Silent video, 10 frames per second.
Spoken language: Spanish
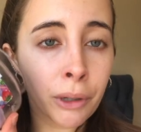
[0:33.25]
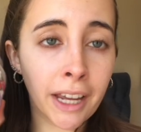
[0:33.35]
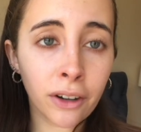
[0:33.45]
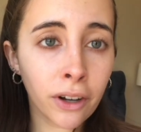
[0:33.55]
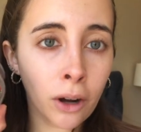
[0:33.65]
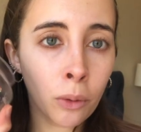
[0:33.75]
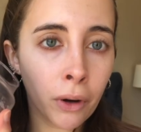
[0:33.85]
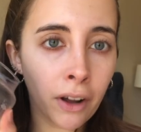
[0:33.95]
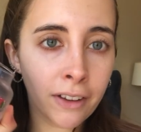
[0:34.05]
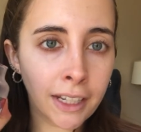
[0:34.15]
porque quiero ir a
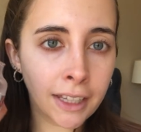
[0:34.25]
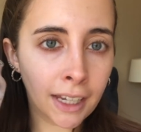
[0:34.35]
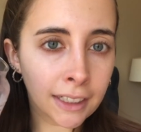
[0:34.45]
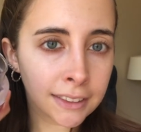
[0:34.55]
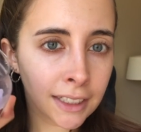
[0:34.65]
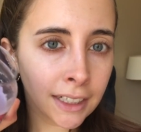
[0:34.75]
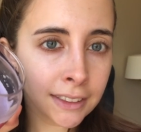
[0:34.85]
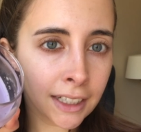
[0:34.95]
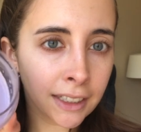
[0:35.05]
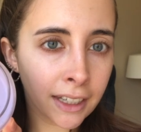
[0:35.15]
comprar unas velitas
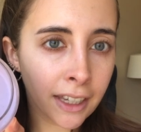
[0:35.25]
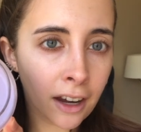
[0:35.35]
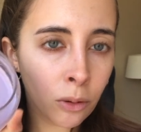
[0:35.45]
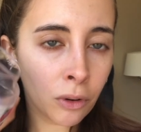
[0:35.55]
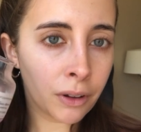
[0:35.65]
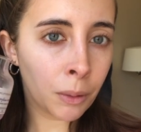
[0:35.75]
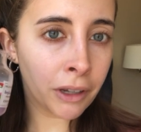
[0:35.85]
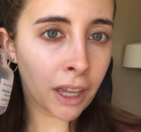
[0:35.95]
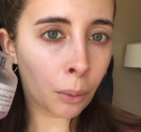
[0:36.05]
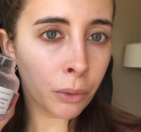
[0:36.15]
extras, esta ya como ven
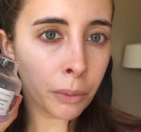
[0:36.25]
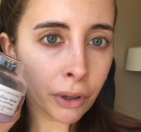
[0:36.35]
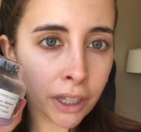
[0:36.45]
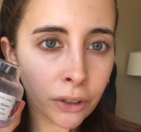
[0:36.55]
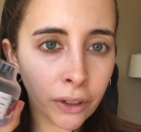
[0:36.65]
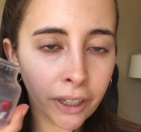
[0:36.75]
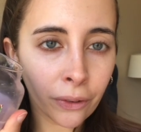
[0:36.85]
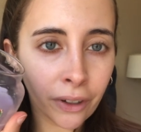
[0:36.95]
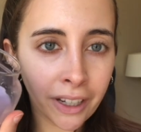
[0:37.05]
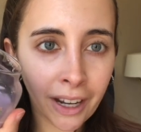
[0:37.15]
me queda muy poquito y
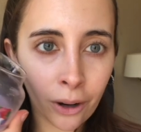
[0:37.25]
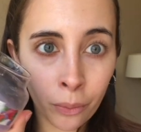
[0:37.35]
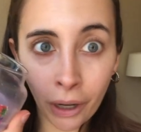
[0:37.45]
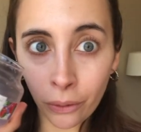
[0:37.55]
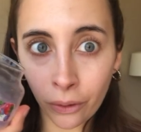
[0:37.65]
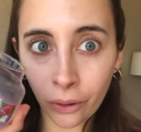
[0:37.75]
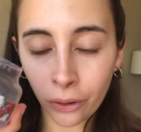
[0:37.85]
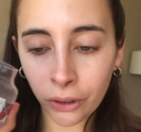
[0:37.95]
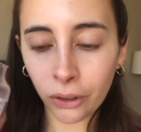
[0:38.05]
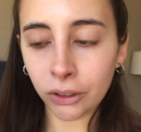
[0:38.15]
quiero ir a comprar unos
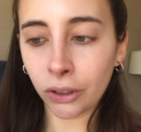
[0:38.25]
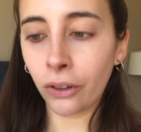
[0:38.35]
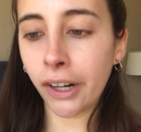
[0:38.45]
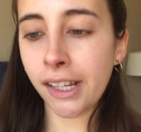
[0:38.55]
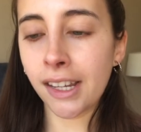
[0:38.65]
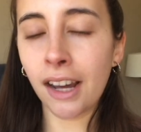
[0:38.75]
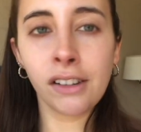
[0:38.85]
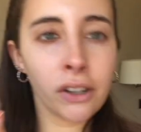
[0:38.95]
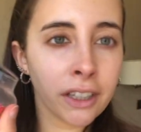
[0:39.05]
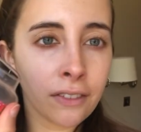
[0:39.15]
otros olores, he
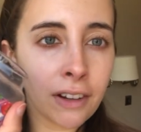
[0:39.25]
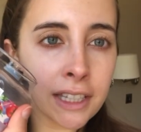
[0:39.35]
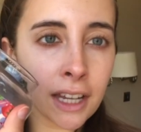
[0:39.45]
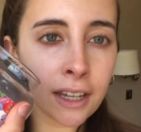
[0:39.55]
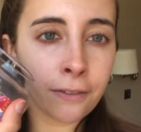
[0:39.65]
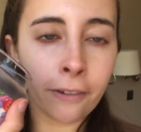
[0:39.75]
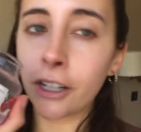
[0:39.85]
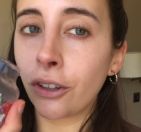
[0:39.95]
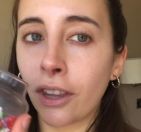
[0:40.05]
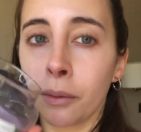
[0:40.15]
hablado de estas velitas en
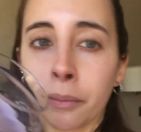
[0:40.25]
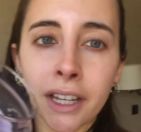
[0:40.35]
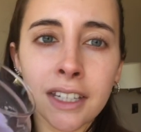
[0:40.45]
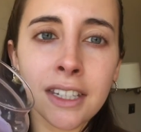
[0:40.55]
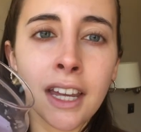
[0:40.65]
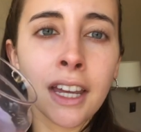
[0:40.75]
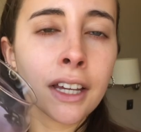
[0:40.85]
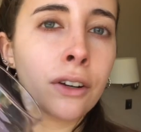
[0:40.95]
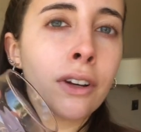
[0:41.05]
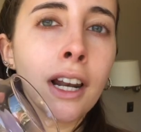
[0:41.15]
favoritos del mes,
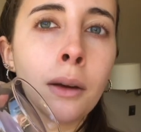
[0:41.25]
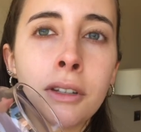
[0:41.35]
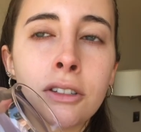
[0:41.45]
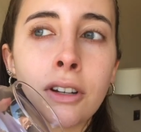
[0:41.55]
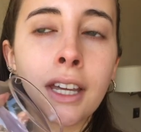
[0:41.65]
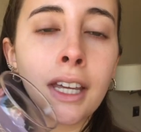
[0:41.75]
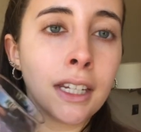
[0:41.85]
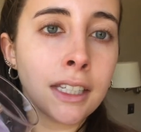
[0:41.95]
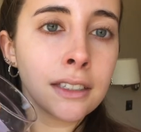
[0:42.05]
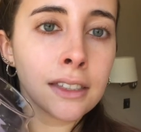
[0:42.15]
creo que las mencioné
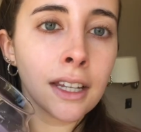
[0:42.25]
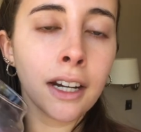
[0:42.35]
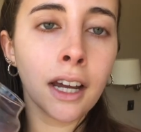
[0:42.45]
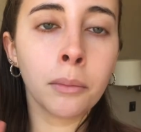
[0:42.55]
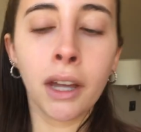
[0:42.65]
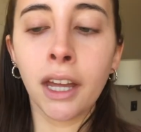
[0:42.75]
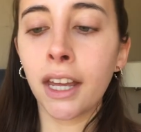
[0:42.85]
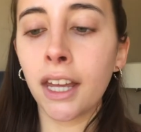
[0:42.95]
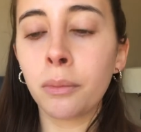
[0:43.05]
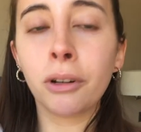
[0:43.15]
en Instagram,
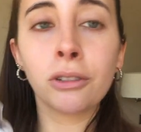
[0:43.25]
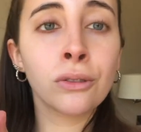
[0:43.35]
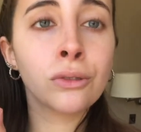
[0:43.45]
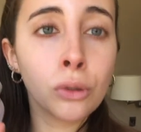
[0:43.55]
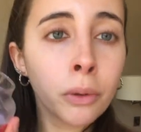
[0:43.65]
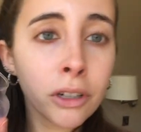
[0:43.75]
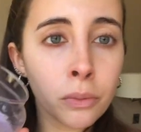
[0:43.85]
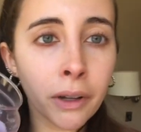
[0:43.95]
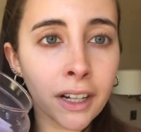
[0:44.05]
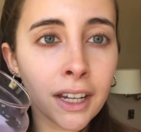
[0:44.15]
eh, pero son súper
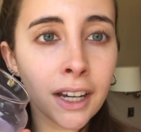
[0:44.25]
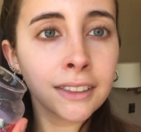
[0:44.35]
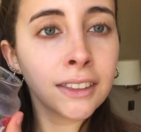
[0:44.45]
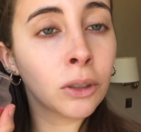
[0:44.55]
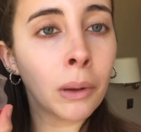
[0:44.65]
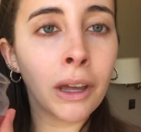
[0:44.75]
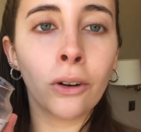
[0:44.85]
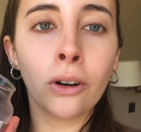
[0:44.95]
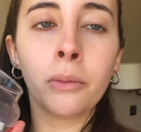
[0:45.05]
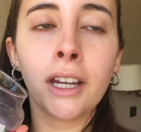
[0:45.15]
súper ricas y son más
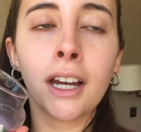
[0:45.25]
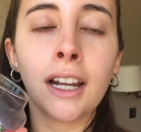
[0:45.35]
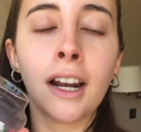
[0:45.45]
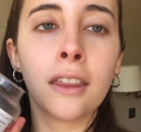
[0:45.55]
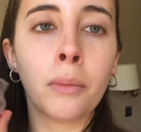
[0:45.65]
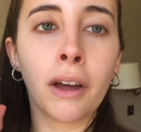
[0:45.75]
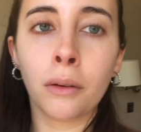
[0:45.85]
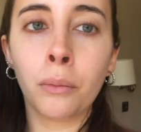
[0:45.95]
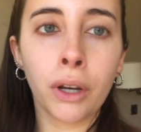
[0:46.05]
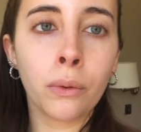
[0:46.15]
económicas que las de Bath
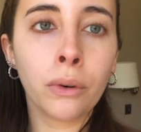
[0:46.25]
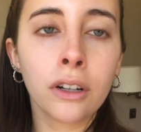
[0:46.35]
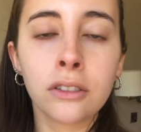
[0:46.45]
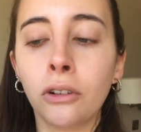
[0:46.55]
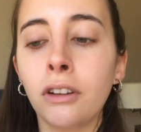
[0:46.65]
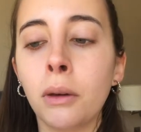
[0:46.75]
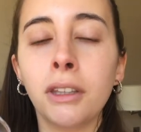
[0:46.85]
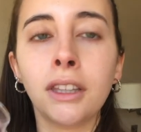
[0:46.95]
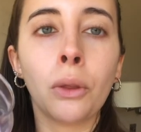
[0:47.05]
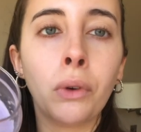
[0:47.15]
Body Works,
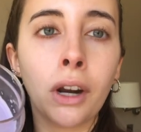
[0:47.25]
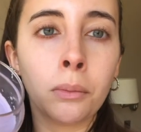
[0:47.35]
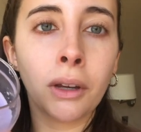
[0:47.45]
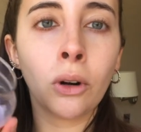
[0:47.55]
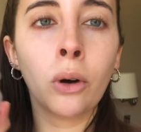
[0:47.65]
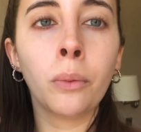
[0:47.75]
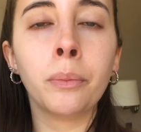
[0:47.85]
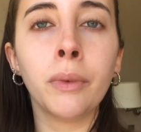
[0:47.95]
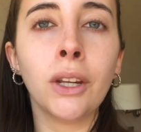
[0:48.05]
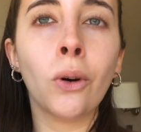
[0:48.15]
obviamente duran menos
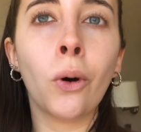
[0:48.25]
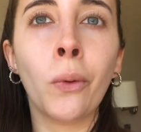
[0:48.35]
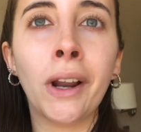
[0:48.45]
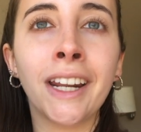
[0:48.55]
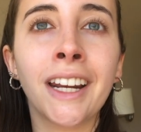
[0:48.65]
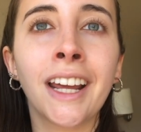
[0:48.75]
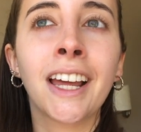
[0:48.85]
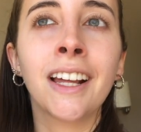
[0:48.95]
y no huelen